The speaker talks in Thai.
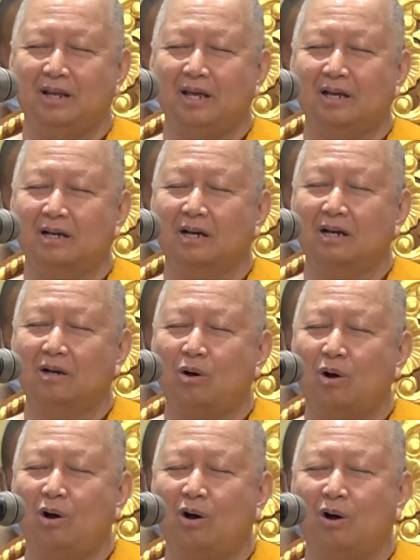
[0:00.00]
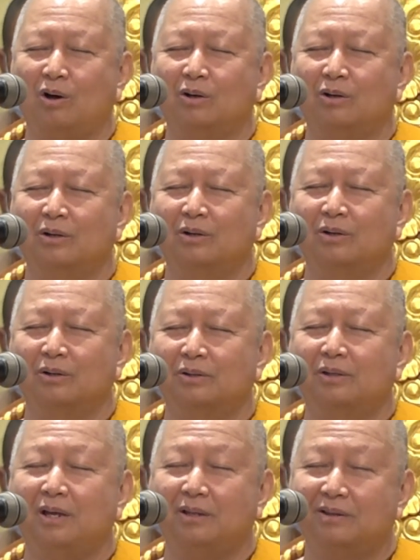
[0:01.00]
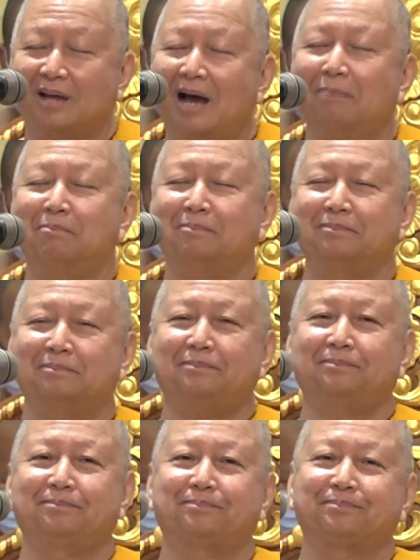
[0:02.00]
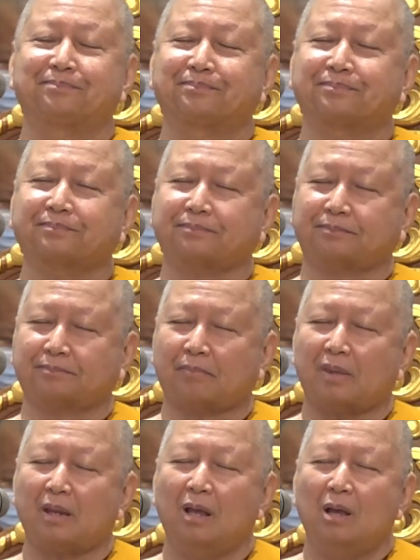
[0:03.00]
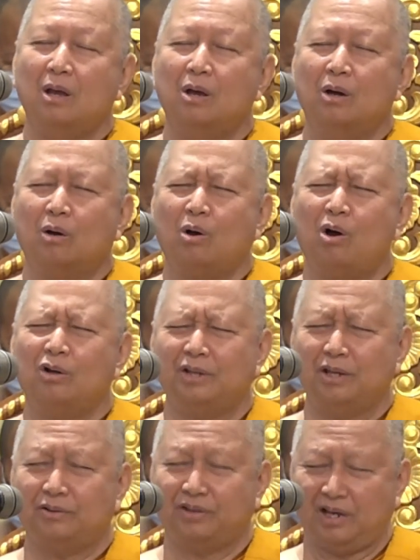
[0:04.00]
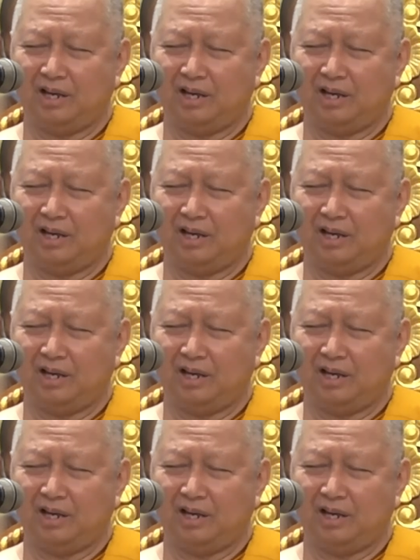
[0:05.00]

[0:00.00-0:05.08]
นี่คือข้อที่3ข้อที่